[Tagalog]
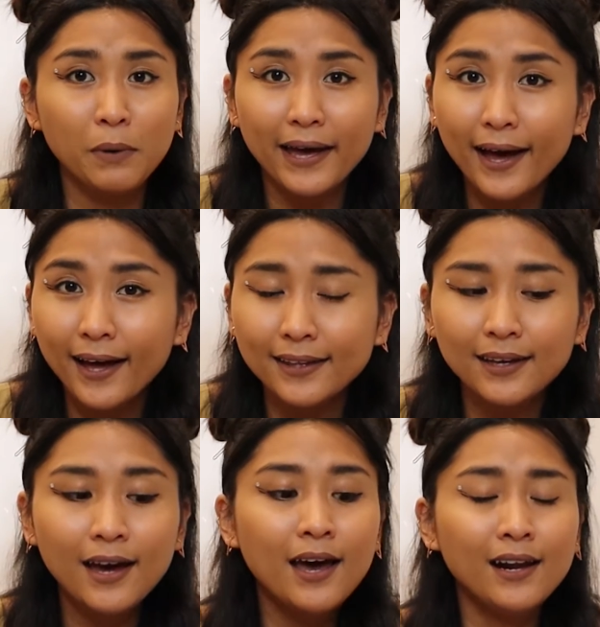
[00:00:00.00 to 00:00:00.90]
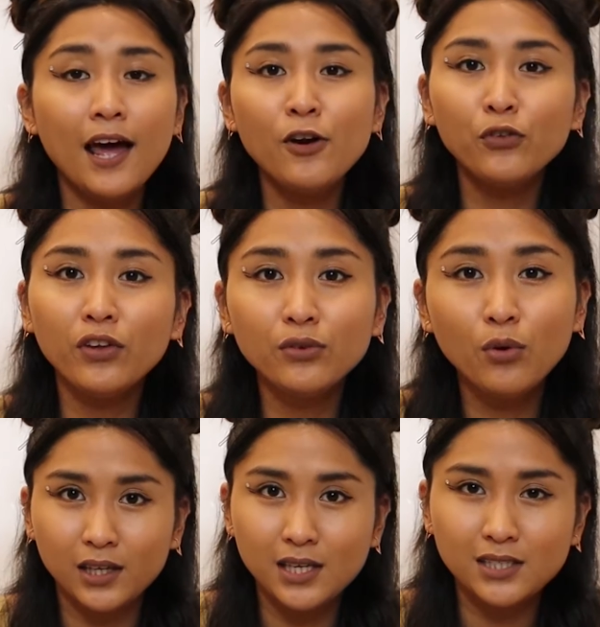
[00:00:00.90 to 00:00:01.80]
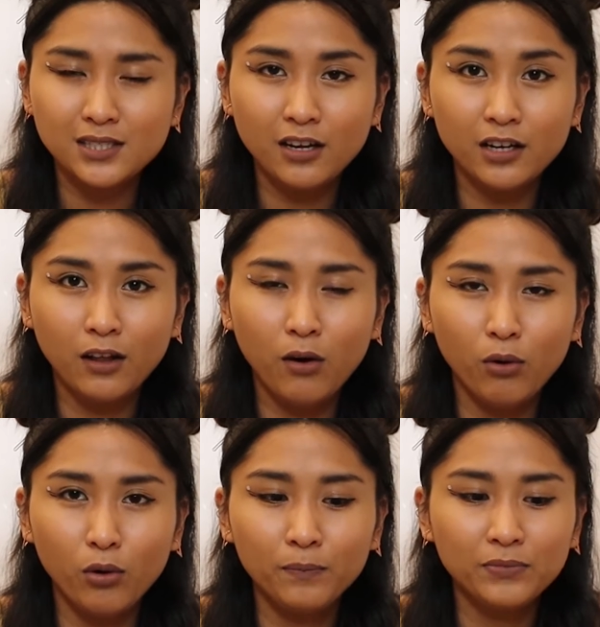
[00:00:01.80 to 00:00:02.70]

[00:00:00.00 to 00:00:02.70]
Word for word: bayad. Lalo na nung nag start ako,